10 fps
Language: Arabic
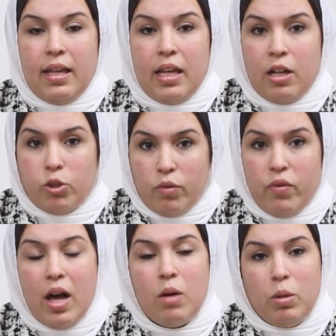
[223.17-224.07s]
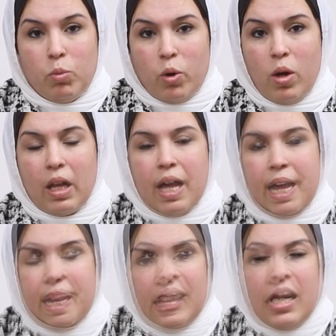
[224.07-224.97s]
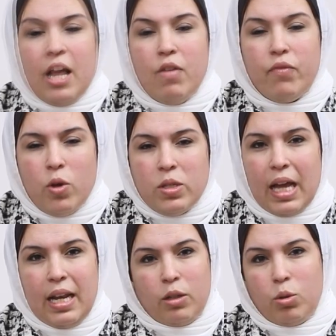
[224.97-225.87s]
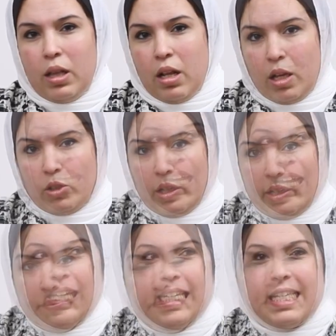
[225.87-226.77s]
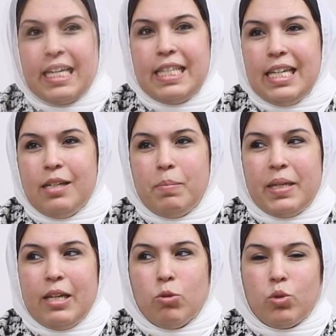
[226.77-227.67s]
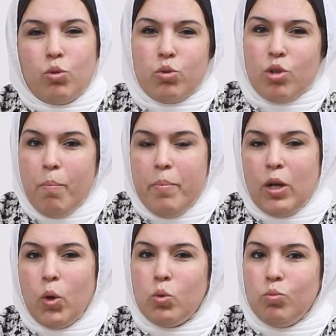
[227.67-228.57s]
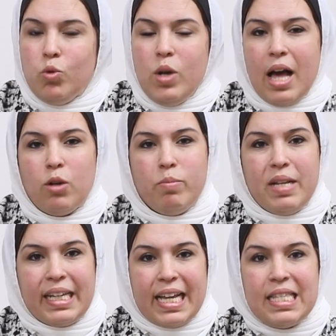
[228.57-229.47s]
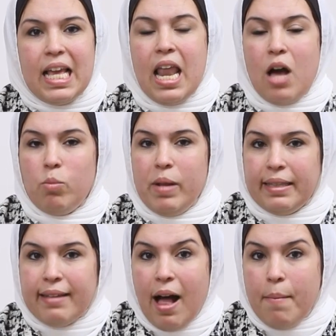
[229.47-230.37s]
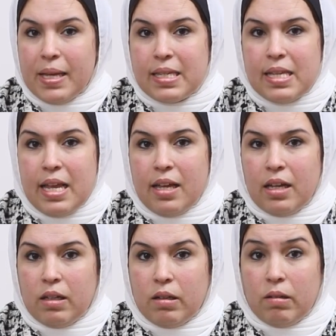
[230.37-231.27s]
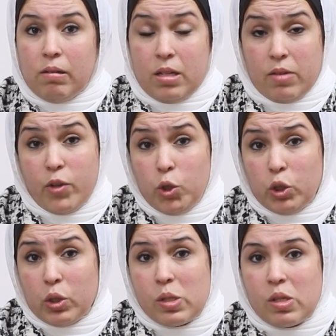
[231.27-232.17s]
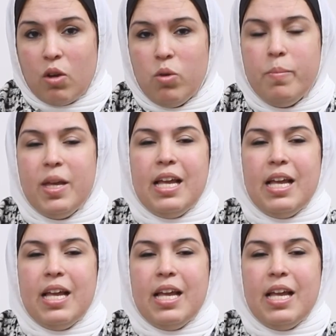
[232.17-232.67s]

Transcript: الطفل او المراهق على الحفاظ على الكتله العضليه ناس كتير بتصاب بالخمول او بالكسل او بالتعب اثناء آه، آه، فتره الصيام